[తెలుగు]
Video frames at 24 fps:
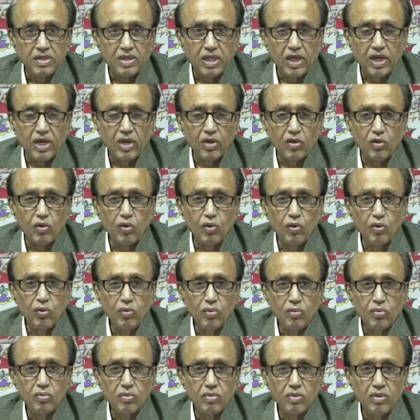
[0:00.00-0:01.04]
ఇతరులకు
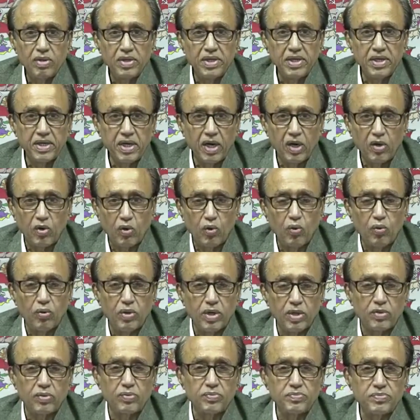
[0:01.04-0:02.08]
ఈ హక్కు
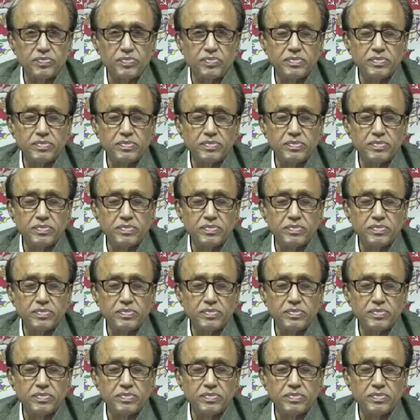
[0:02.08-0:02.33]
ఉండదు